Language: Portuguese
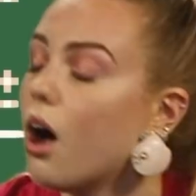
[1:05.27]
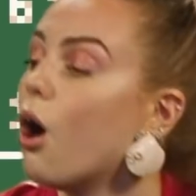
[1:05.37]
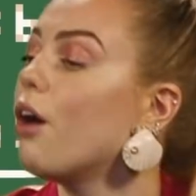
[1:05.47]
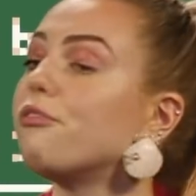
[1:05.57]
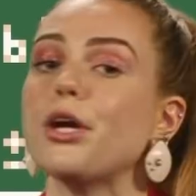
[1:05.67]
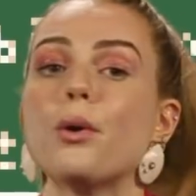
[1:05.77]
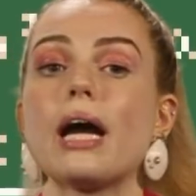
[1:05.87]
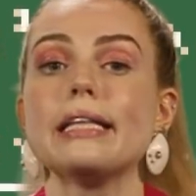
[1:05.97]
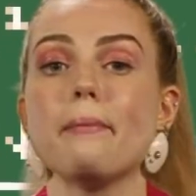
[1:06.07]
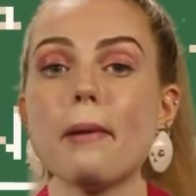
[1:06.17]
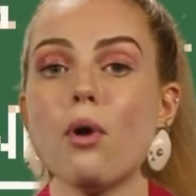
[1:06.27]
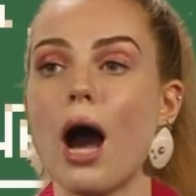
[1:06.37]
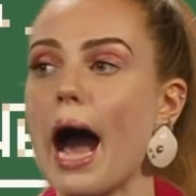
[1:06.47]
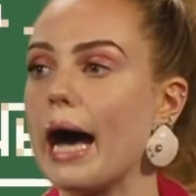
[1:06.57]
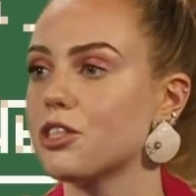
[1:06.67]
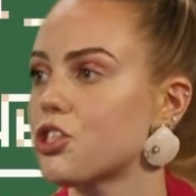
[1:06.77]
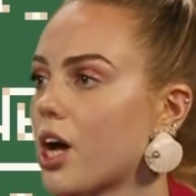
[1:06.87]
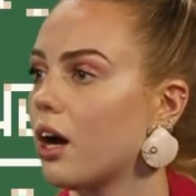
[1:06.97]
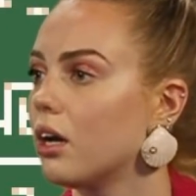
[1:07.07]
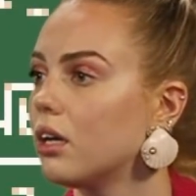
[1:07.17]
Ouviu? cadê minha
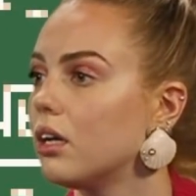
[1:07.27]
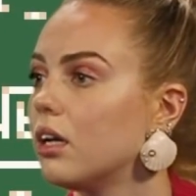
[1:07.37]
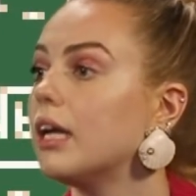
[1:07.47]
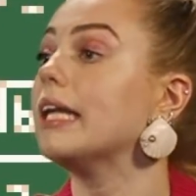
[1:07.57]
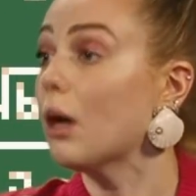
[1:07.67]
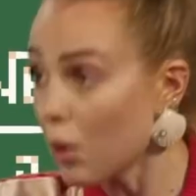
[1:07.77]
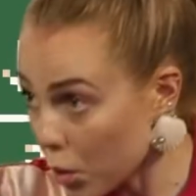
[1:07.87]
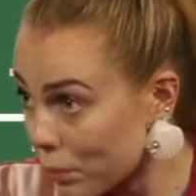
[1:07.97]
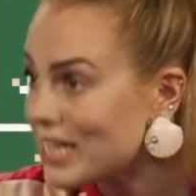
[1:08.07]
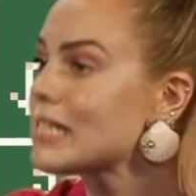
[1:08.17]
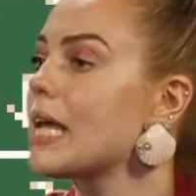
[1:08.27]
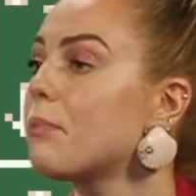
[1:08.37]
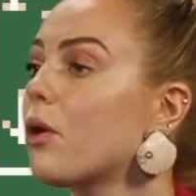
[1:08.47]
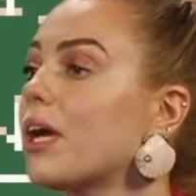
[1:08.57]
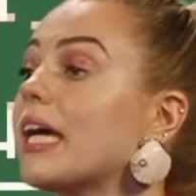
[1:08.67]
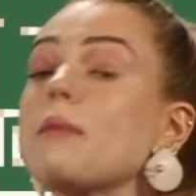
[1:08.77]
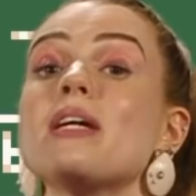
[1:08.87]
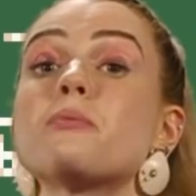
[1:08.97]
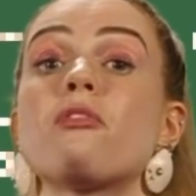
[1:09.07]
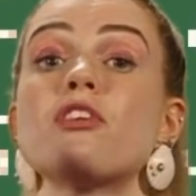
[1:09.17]
borracha? Não, eu emprestei para alguém aqui,
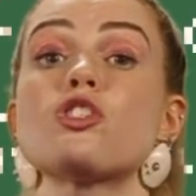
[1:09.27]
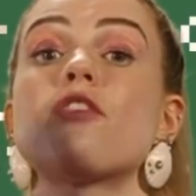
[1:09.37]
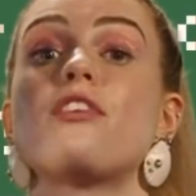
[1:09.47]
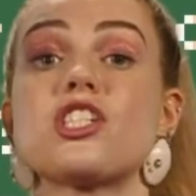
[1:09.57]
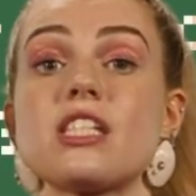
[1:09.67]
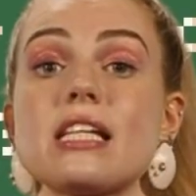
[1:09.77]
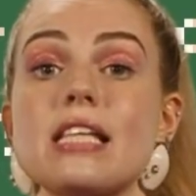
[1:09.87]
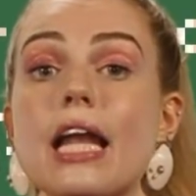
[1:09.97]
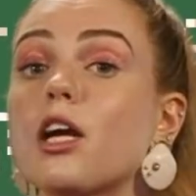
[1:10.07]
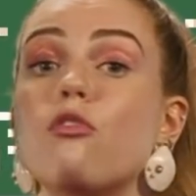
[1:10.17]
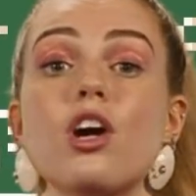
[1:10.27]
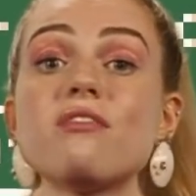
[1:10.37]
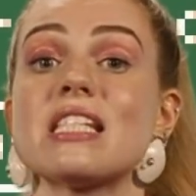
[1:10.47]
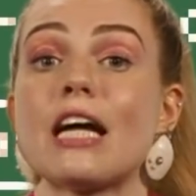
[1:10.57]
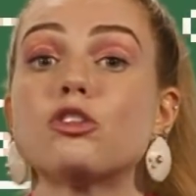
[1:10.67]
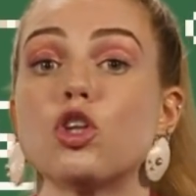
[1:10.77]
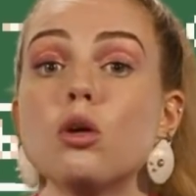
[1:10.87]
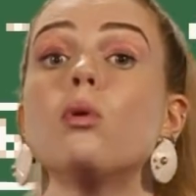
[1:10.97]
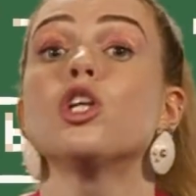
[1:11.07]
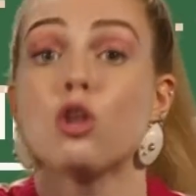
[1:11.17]
mas professor, fecha essa sala que eu vou revistar todo
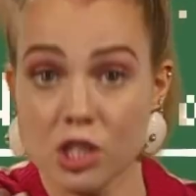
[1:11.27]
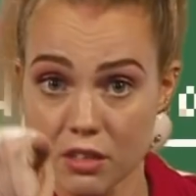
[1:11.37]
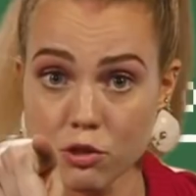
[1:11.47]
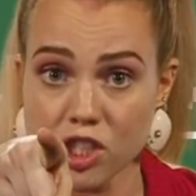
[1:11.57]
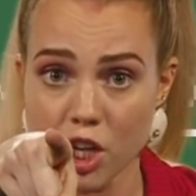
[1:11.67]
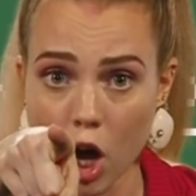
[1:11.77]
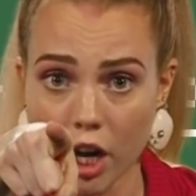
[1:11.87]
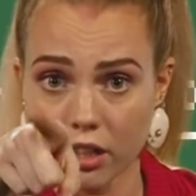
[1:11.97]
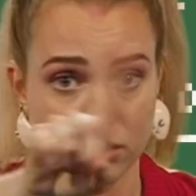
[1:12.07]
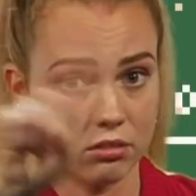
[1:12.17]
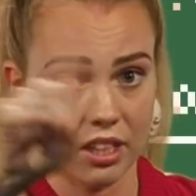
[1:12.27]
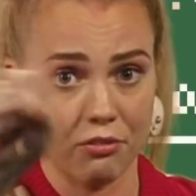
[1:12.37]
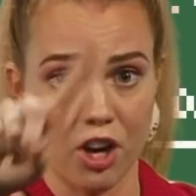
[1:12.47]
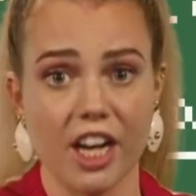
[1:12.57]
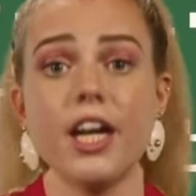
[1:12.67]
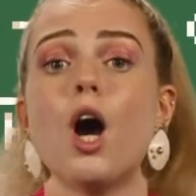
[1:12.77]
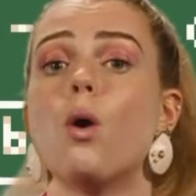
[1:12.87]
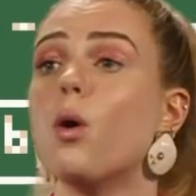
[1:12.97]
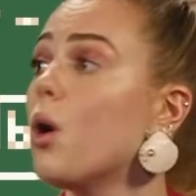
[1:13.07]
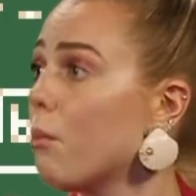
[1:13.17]
mundo, inclusive o senhor. Não tá fora
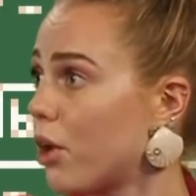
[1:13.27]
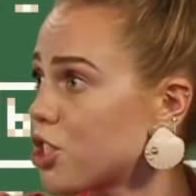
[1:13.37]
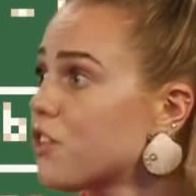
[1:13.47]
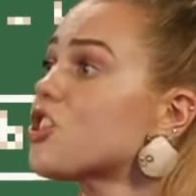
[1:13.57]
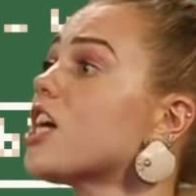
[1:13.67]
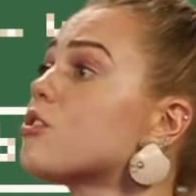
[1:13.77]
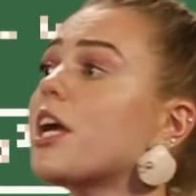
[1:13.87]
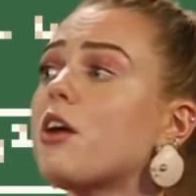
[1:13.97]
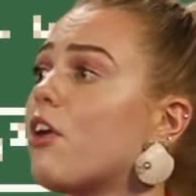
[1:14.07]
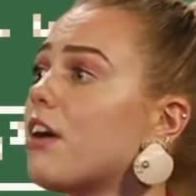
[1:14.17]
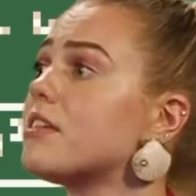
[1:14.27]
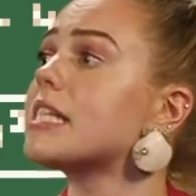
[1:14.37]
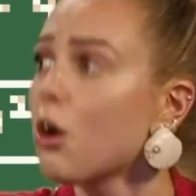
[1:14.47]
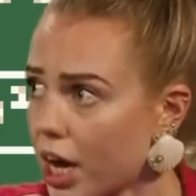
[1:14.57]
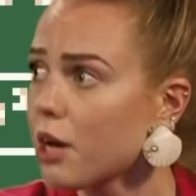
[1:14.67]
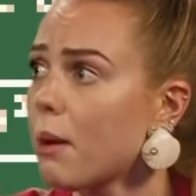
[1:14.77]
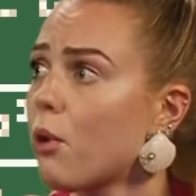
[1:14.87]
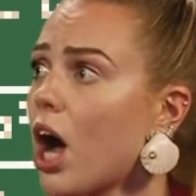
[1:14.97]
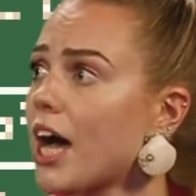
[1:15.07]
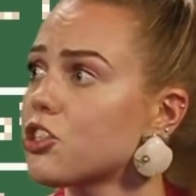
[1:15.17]
não. Pode fechar isso aí que eu vou revistar, eu quero a minha
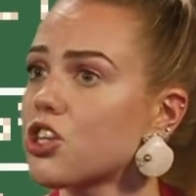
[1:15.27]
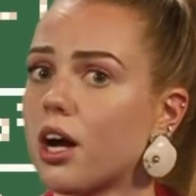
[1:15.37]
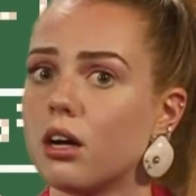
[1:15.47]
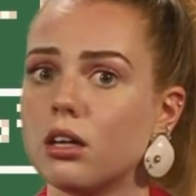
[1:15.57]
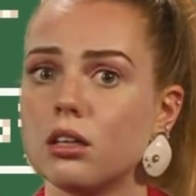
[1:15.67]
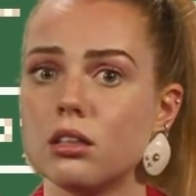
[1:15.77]
borracha.